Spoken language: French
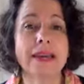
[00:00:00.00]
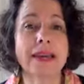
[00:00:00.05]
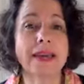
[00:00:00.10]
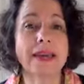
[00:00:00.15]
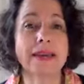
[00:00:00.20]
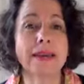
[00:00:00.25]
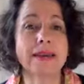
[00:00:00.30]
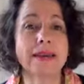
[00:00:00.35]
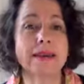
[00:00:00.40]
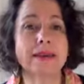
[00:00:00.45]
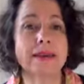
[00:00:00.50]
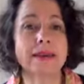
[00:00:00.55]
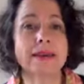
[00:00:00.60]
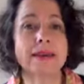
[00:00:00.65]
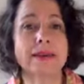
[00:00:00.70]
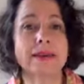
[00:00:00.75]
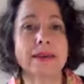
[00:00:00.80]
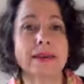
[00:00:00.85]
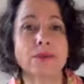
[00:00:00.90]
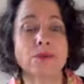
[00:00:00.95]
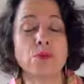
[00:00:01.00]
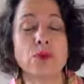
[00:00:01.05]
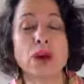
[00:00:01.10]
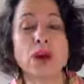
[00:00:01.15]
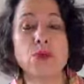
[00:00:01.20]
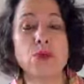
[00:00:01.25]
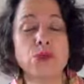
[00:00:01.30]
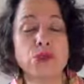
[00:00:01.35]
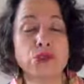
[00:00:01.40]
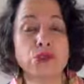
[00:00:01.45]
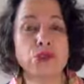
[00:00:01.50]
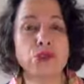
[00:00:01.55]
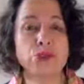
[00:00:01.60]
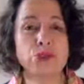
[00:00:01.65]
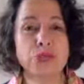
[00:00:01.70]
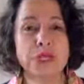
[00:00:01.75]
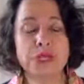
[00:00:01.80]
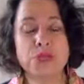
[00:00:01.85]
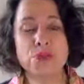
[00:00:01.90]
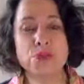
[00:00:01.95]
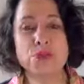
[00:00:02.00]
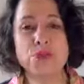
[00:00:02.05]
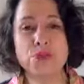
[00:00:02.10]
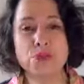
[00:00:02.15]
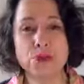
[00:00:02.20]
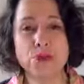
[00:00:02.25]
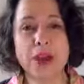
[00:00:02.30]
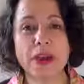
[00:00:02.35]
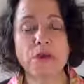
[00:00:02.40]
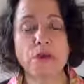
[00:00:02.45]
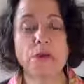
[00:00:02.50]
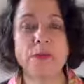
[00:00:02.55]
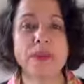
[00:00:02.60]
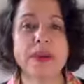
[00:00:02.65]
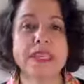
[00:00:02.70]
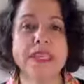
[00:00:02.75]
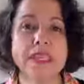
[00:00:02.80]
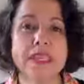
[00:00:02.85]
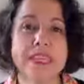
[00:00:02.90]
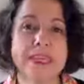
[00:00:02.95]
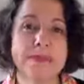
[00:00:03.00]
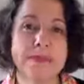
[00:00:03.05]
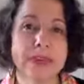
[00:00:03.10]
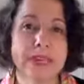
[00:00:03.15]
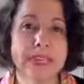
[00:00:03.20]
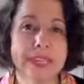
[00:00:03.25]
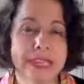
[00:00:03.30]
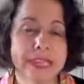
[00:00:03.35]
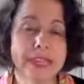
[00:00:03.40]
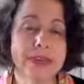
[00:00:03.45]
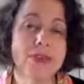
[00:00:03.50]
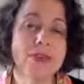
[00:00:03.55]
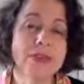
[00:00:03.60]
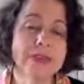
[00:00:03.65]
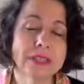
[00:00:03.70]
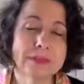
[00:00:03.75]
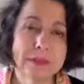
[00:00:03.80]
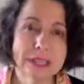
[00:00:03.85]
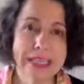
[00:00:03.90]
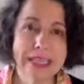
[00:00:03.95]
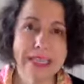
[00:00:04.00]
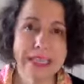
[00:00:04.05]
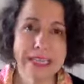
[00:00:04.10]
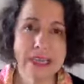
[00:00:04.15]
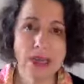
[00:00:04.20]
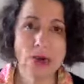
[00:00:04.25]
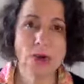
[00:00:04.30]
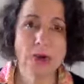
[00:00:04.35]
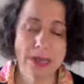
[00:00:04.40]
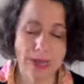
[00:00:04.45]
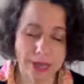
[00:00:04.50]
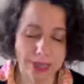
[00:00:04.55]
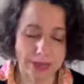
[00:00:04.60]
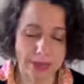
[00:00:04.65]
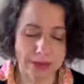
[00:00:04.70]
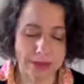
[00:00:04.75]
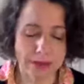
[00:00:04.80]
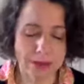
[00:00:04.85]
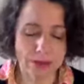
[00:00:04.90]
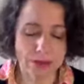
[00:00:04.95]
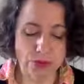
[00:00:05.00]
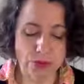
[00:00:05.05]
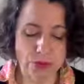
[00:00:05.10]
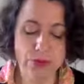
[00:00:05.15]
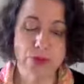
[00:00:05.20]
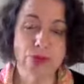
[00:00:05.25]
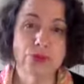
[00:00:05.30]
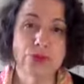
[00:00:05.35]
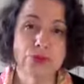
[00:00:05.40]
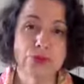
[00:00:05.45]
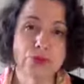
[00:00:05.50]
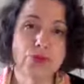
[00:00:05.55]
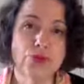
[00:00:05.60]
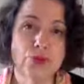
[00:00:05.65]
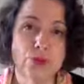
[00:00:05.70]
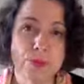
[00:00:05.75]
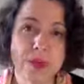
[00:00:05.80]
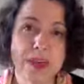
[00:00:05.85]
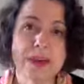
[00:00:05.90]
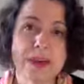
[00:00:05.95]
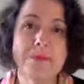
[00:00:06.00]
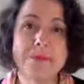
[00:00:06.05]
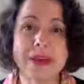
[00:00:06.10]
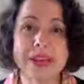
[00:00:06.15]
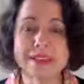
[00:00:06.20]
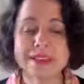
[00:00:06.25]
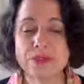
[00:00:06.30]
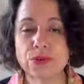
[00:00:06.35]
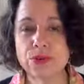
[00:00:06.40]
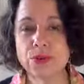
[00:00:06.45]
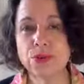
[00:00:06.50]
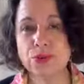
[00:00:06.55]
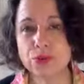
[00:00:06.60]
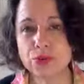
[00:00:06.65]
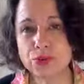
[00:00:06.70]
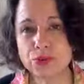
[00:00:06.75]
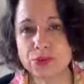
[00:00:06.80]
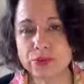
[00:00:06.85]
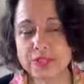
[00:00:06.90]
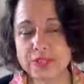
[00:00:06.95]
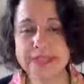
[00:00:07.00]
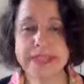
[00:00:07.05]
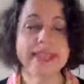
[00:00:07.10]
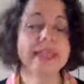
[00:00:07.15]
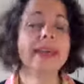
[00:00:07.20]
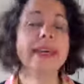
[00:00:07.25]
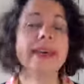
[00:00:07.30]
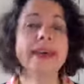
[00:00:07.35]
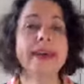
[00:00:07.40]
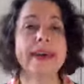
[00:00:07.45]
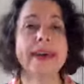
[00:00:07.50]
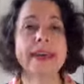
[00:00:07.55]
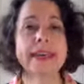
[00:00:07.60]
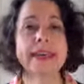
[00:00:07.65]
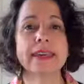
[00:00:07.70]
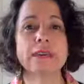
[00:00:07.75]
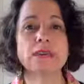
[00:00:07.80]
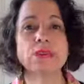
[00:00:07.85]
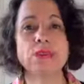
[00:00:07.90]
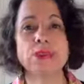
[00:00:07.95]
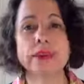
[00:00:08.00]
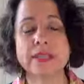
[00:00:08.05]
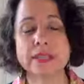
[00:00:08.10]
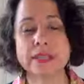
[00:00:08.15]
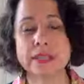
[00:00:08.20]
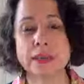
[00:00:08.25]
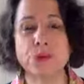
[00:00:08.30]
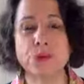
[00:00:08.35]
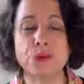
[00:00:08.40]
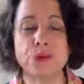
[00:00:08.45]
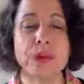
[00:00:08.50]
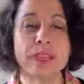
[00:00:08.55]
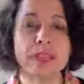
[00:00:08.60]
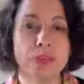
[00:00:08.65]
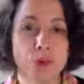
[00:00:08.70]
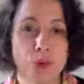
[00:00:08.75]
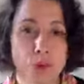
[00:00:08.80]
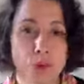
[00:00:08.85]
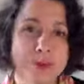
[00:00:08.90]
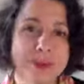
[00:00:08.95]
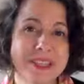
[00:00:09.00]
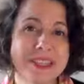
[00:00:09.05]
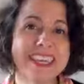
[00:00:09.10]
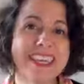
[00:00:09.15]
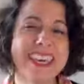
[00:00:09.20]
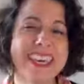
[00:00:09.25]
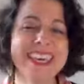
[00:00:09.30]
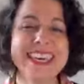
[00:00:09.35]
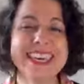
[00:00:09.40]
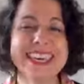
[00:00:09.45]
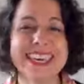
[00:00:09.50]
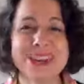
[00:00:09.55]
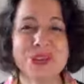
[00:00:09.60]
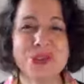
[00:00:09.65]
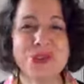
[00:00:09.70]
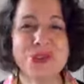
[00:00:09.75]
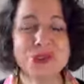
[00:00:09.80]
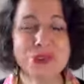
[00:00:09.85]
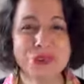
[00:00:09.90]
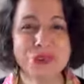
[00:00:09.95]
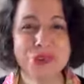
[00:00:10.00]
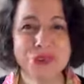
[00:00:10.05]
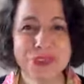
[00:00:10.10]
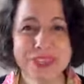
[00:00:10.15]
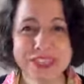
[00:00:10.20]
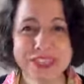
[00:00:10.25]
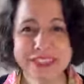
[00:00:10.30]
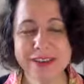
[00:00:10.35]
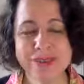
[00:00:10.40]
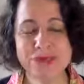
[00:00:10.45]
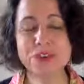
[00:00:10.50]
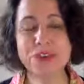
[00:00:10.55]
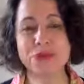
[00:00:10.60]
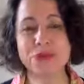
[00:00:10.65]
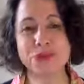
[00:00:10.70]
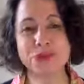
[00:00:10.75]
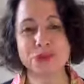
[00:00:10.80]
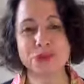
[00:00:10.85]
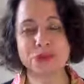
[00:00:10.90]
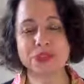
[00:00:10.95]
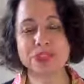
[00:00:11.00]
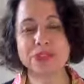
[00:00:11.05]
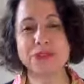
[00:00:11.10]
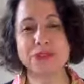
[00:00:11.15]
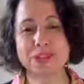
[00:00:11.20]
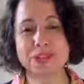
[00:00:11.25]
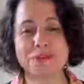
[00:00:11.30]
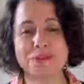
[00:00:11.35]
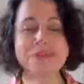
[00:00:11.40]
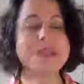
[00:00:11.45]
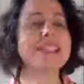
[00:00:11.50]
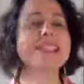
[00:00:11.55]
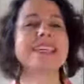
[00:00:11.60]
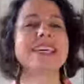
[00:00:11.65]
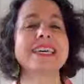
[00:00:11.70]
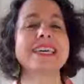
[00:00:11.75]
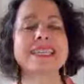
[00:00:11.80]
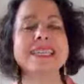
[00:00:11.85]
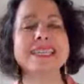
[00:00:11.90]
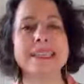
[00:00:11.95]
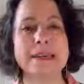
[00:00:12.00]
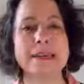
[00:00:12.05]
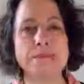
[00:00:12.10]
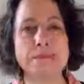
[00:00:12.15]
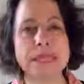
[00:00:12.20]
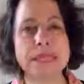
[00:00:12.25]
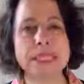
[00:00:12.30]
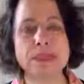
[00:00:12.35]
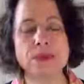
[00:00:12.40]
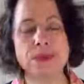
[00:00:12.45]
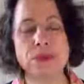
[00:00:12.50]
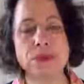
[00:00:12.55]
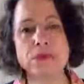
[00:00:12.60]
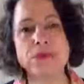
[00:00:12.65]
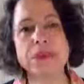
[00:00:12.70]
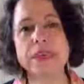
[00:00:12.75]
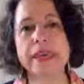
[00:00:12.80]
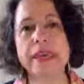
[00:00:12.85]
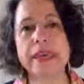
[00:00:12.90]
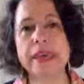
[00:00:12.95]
Euh, moi, aujourd'hui, je peux accompagner mes clientes et mes clients euh, sur ce chemin parce que je sais à quel point ça peut être compliqué de trouver sa voie, de trouver ce que j'appelle sa, mission de vie.